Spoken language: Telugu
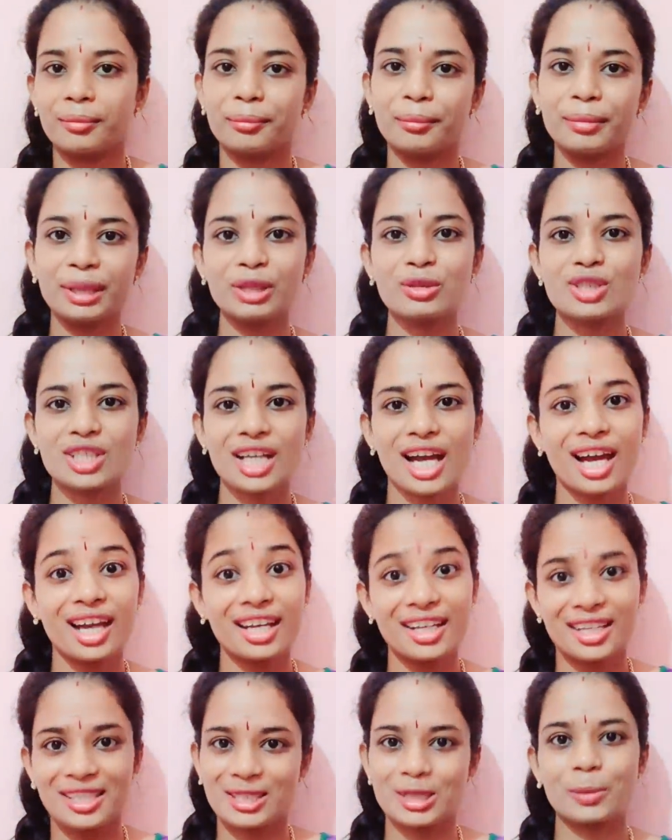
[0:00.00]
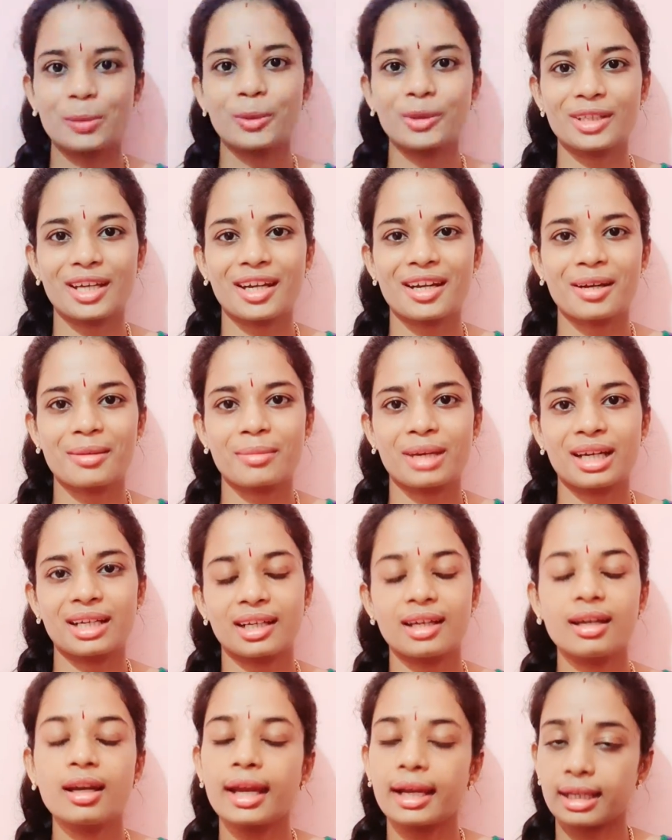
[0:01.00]
మీరు చాలా నష్టపోతారనమాట
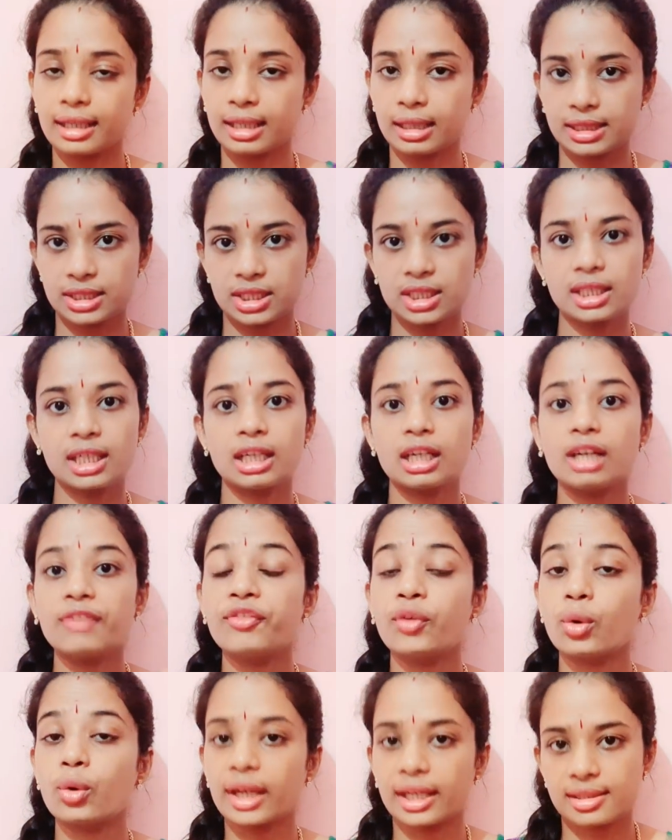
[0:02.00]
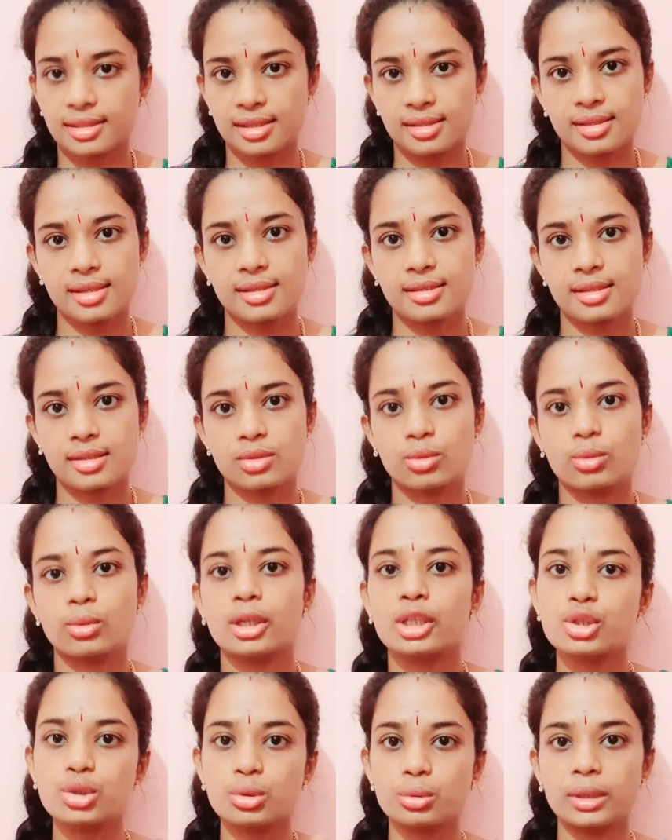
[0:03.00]
ఖచ్చితంగా ఫోర్ ఎక్సర్సైజెస్
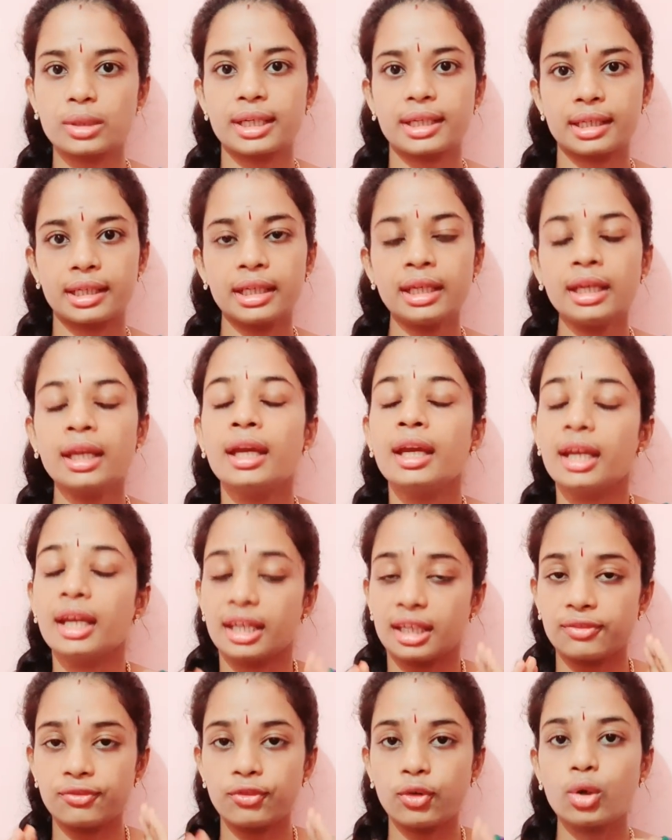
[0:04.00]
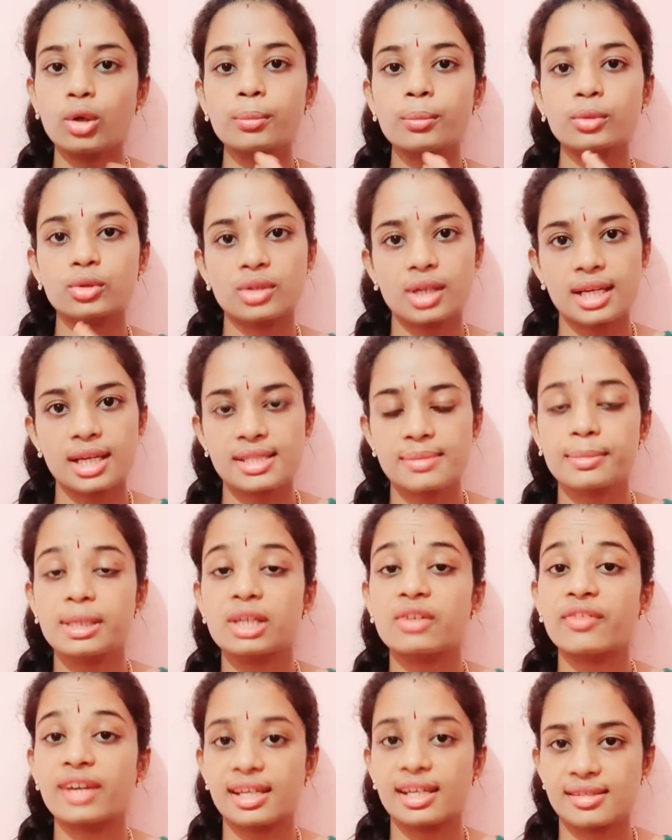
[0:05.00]
కూడా చూడండి ఈ ఫోర్ ముద్రాస్
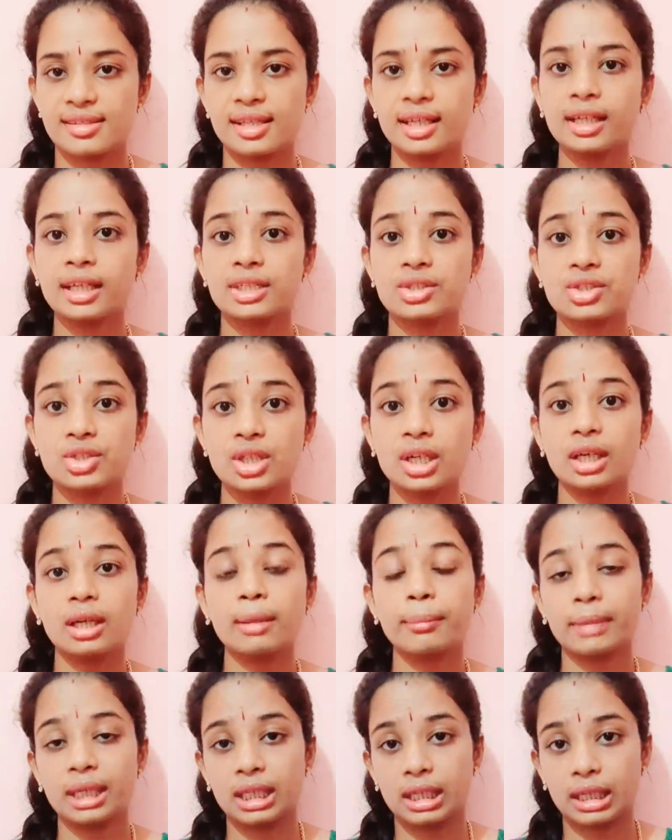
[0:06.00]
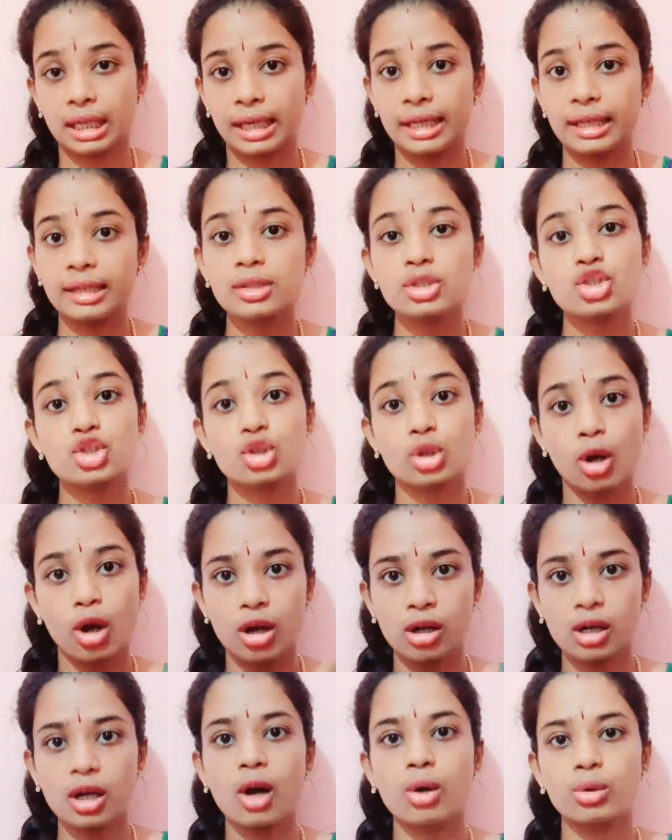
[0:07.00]
మీరు వేస్తే ఖచ్చితంగా మీ హెయిర్
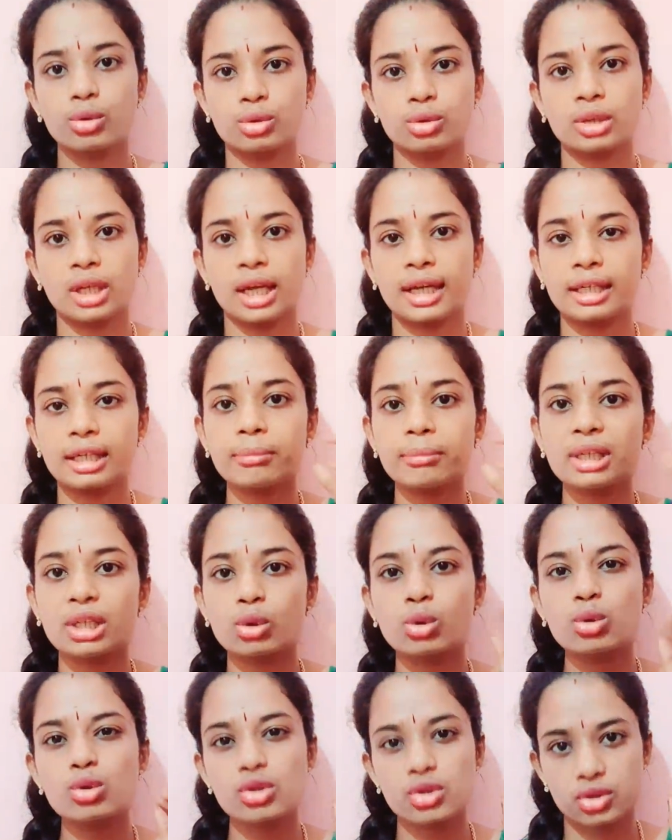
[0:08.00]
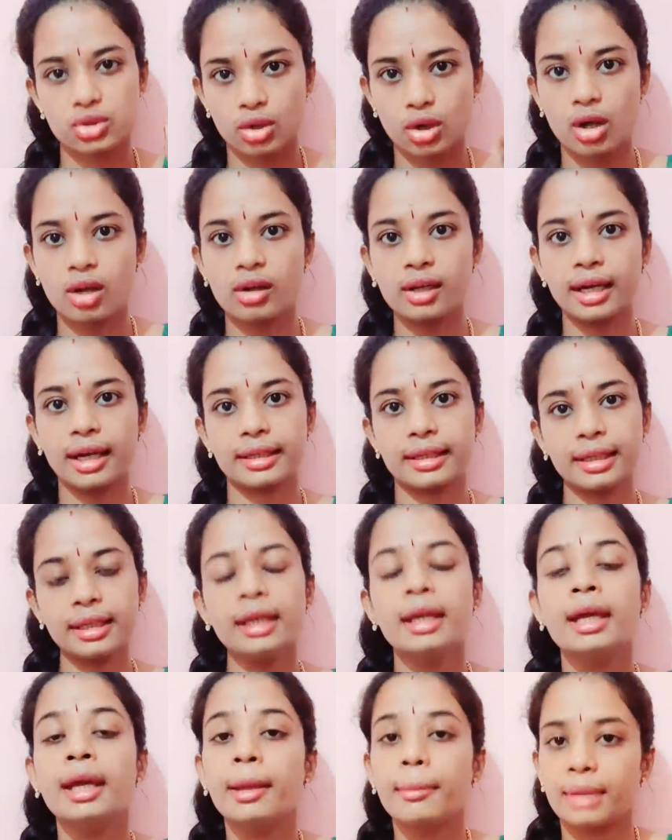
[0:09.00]
స్ట్రాంగ్ అవుతుంది అంటే మీ రూట్ స్ట్రాంగ్ అయ్యి
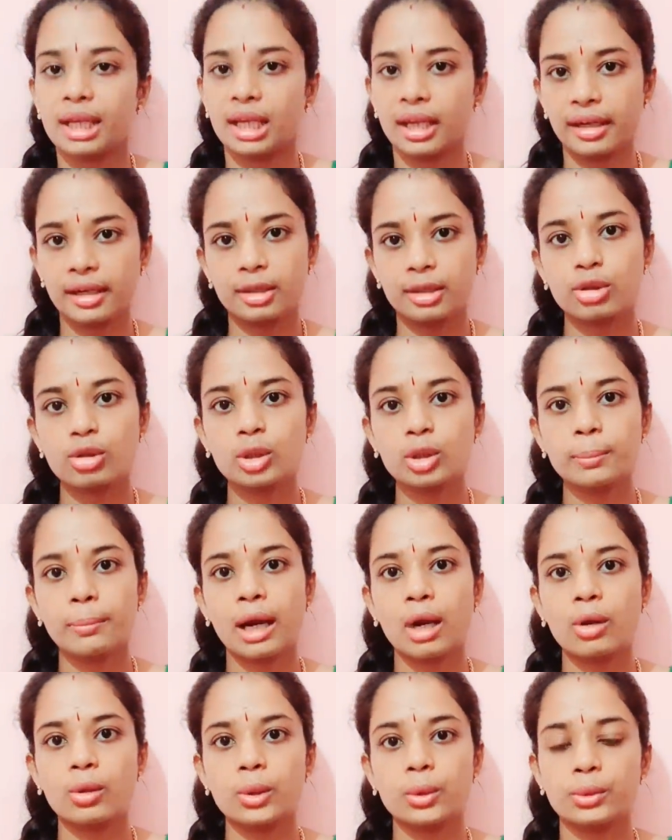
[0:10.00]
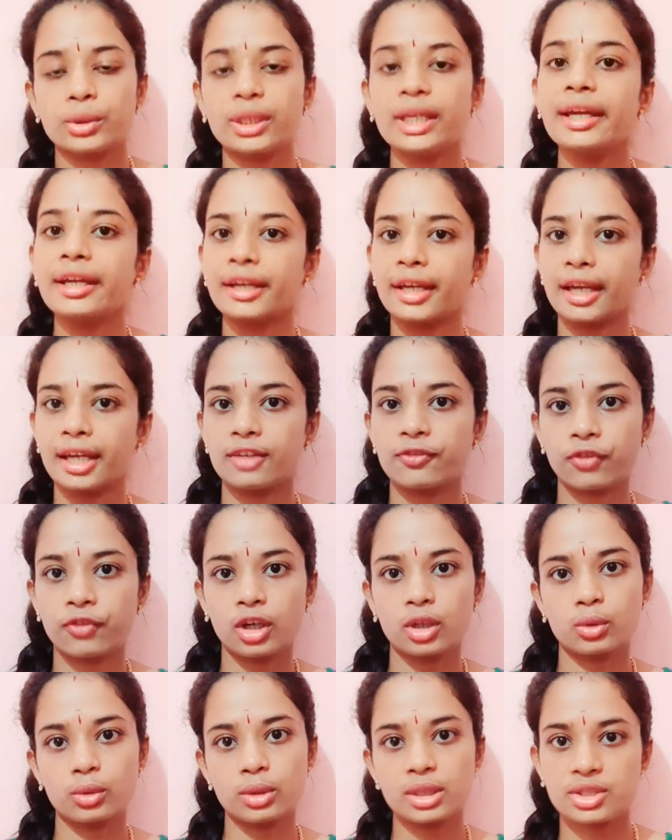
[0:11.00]
మీ హెయిర్ గ్రోత్ బాగుంటుంది అండ్ హెయిర్
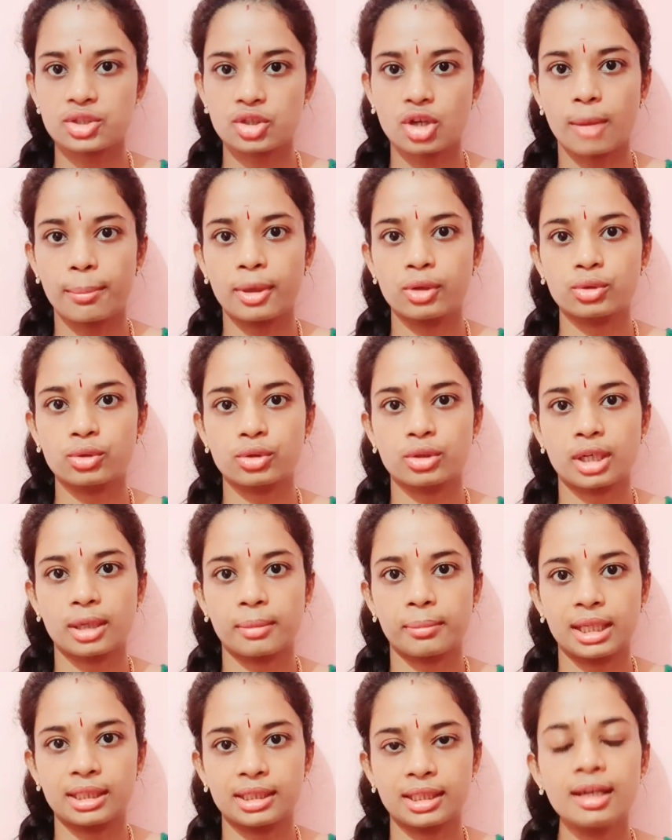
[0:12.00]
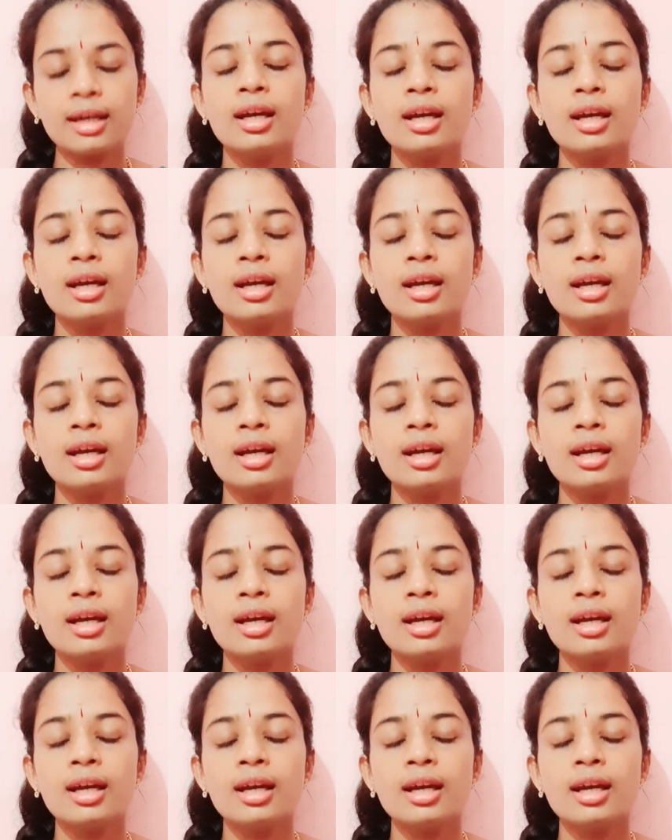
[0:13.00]
ఫాల్ కూడా స్టాప్ అవుతుంది అనమాట